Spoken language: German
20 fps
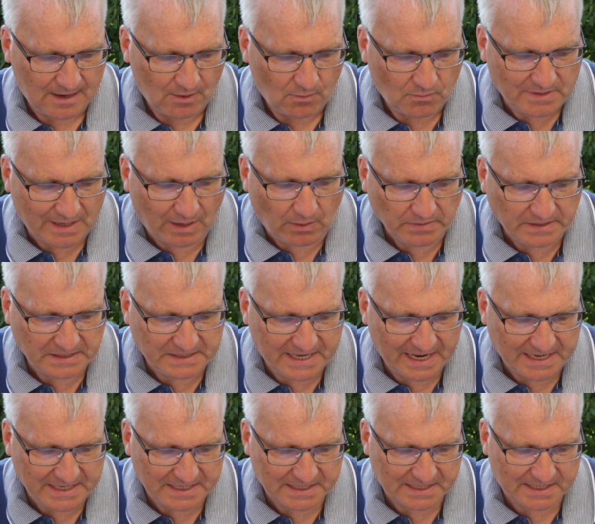und auch die
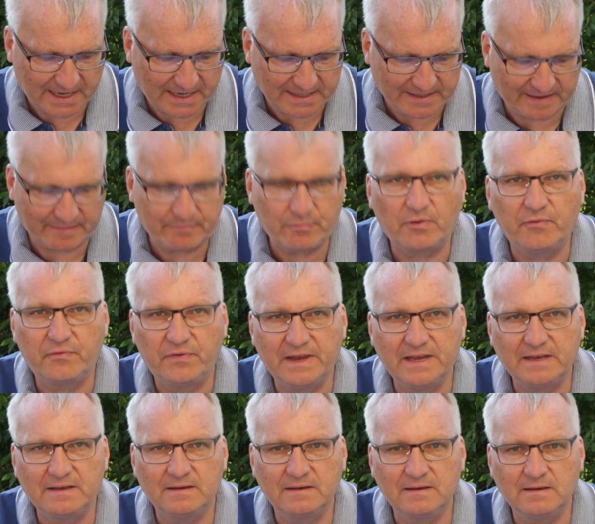Tätigkeit des
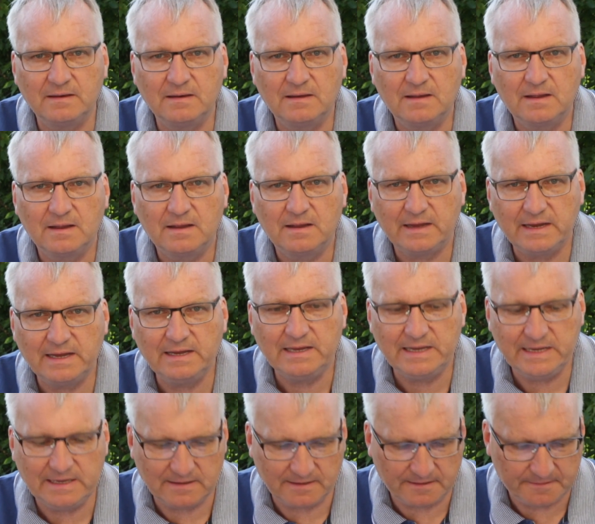Propheten in
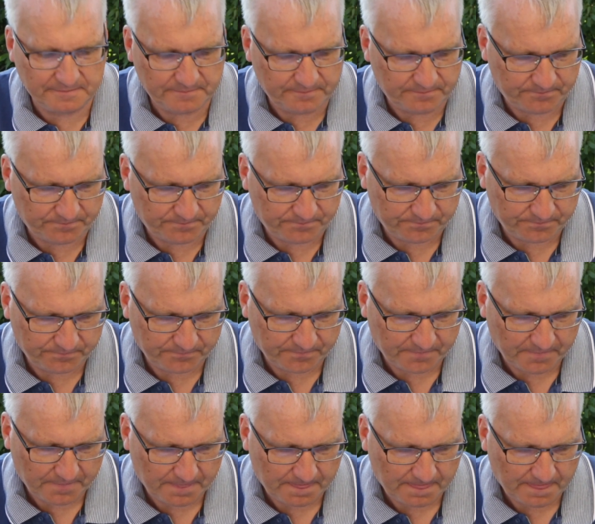ihnen.
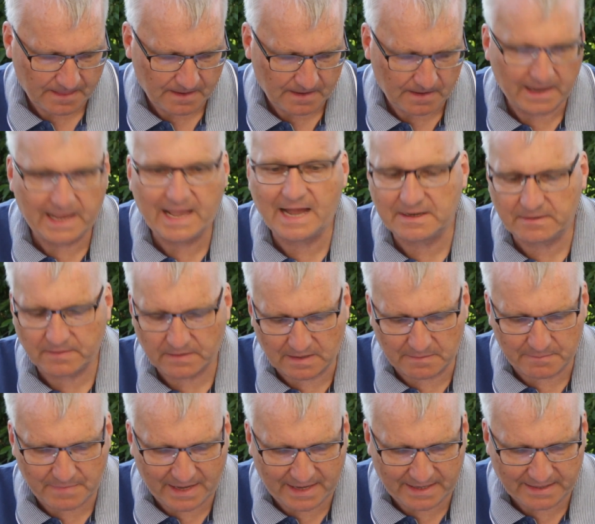Er hat
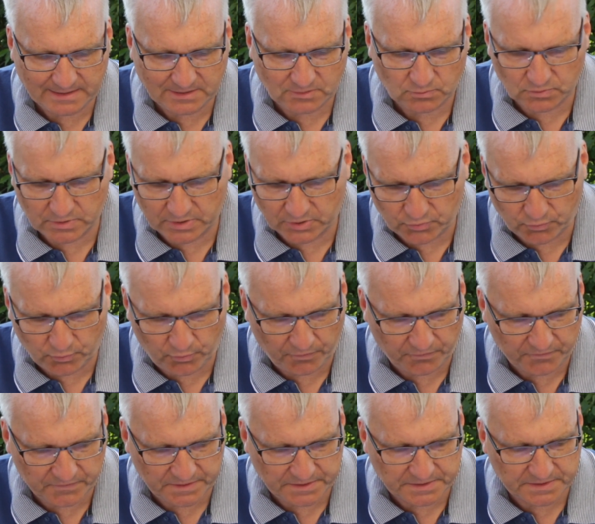gemahnt und
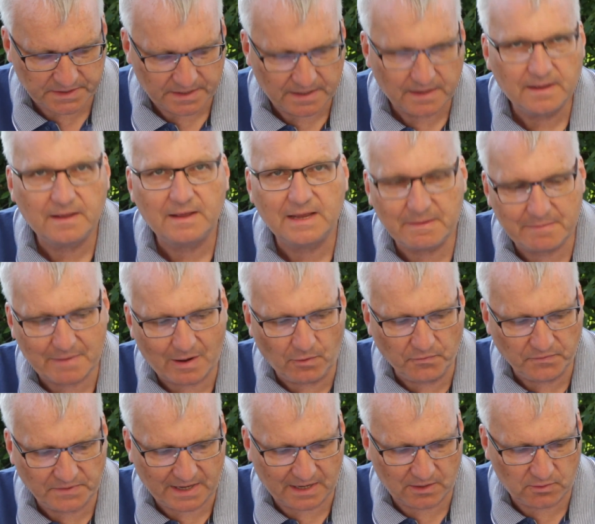getröstet im
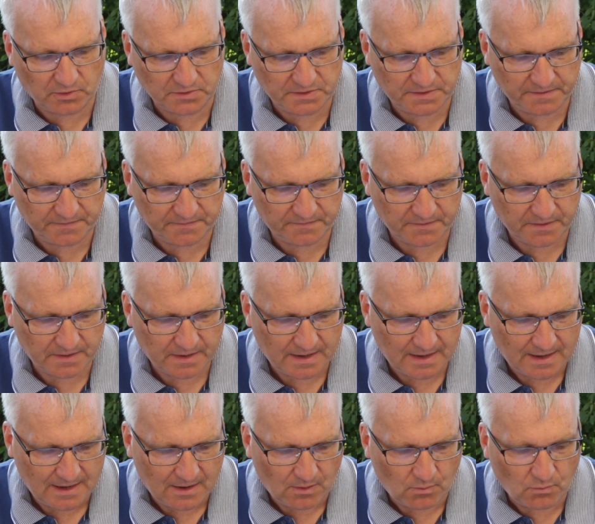Auftrag Gottes
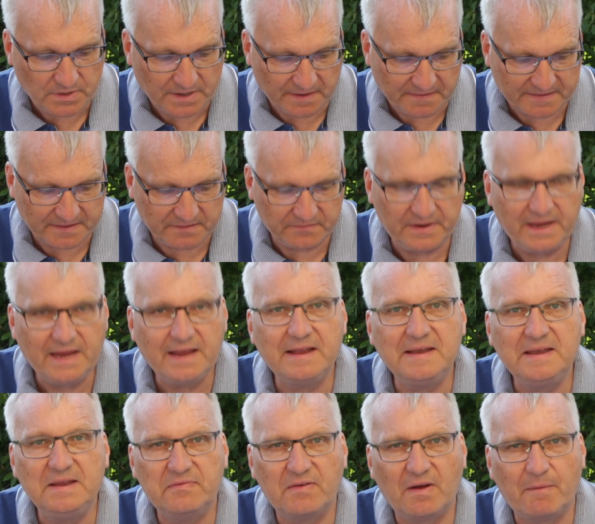und ist den Weg
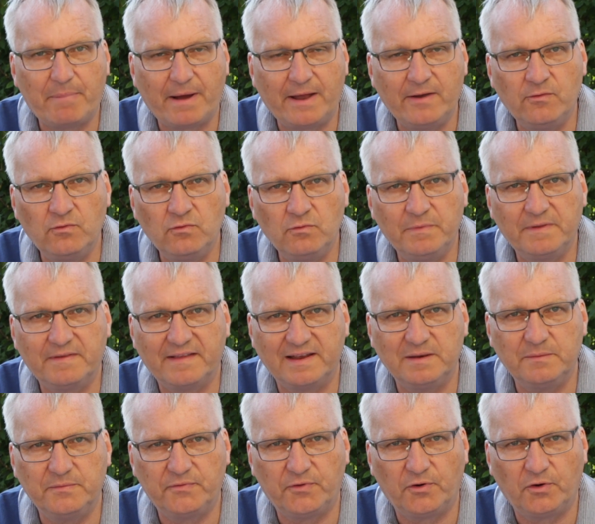in die Verbannung mit
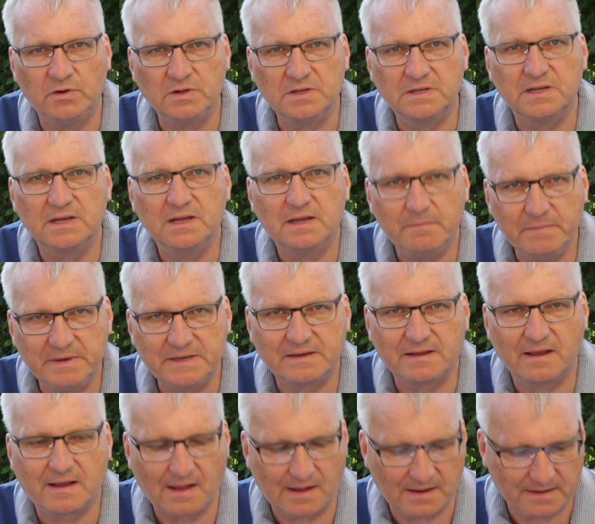seinem Volk
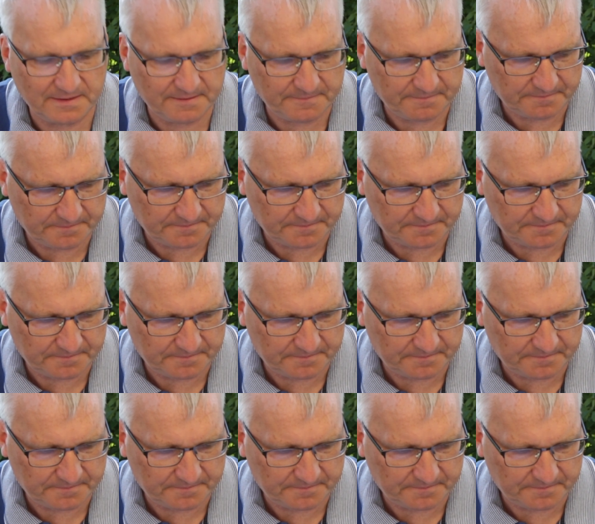mitgegangen.